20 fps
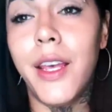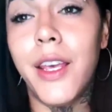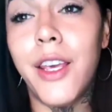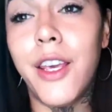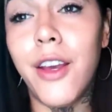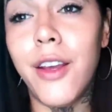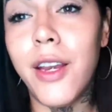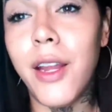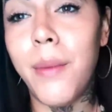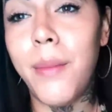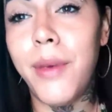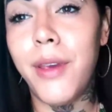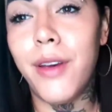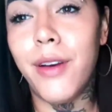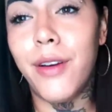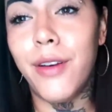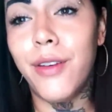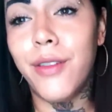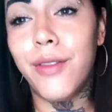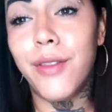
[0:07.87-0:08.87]
¿Qué onda
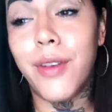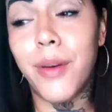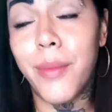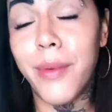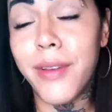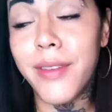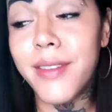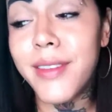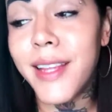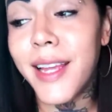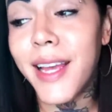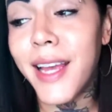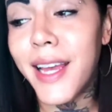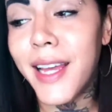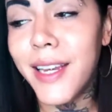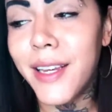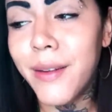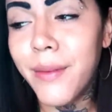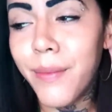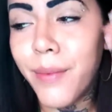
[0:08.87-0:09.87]
amigos? ¿Cómo
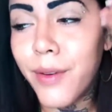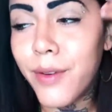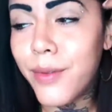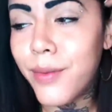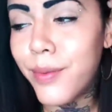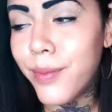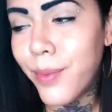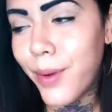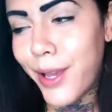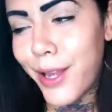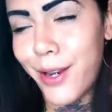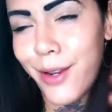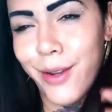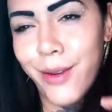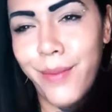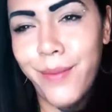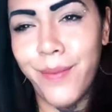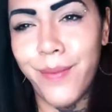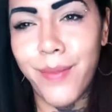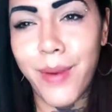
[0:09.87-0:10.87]
están? Pues
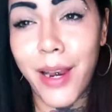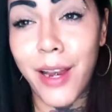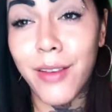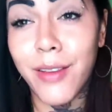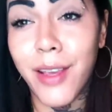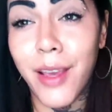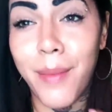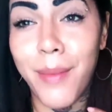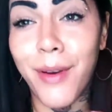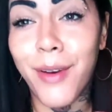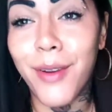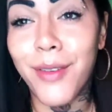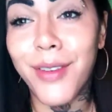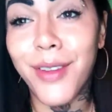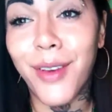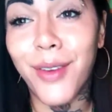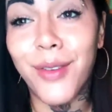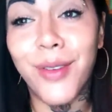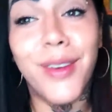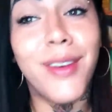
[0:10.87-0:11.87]
bueno, para los que ya me
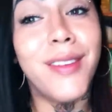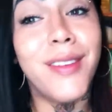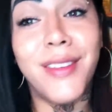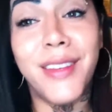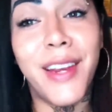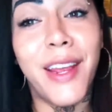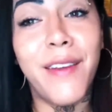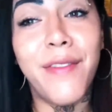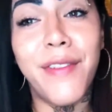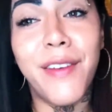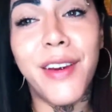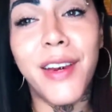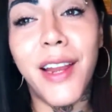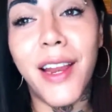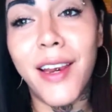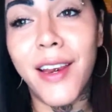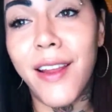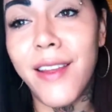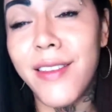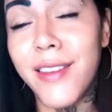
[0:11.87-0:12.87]
conocen, yo soy Estrella
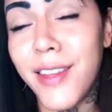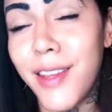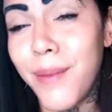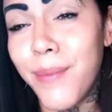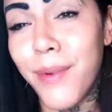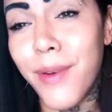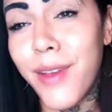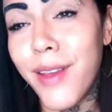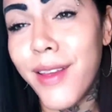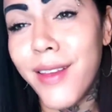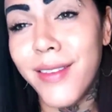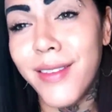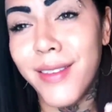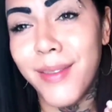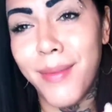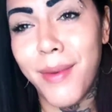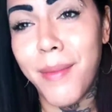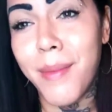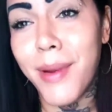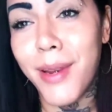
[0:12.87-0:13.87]
Fernández y
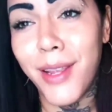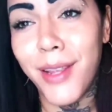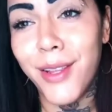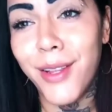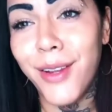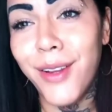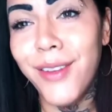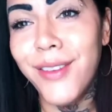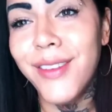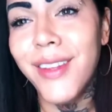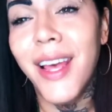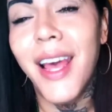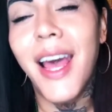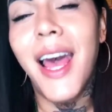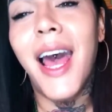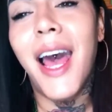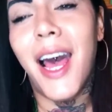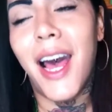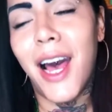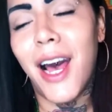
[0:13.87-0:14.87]
pues bienvenidos
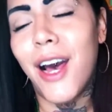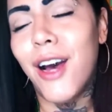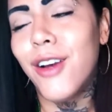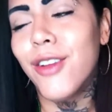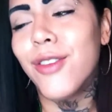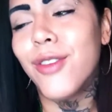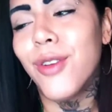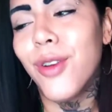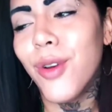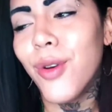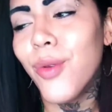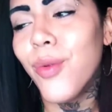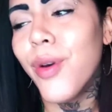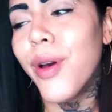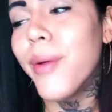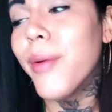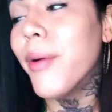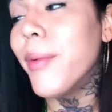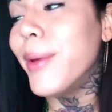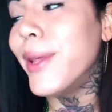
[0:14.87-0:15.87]
a otro
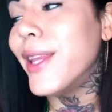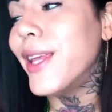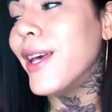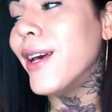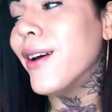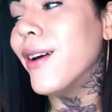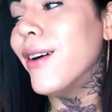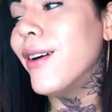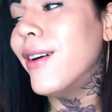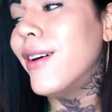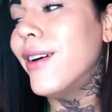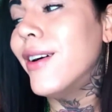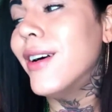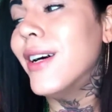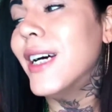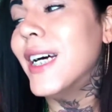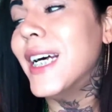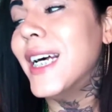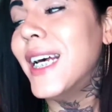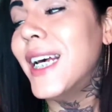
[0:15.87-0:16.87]
nuevo video.
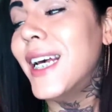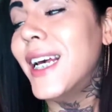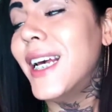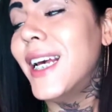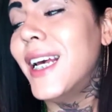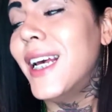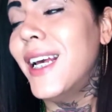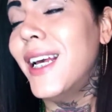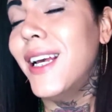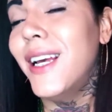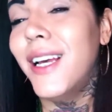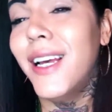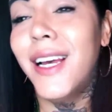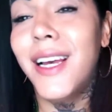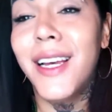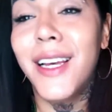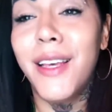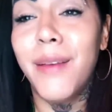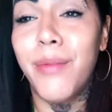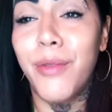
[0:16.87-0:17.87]

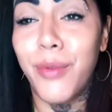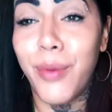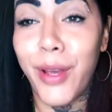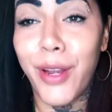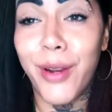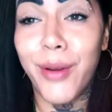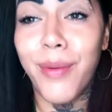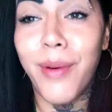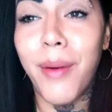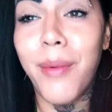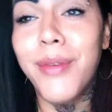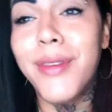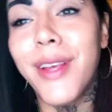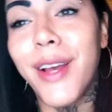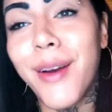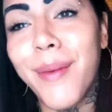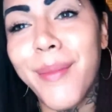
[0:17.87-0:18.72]
Y pues bueno, vamos a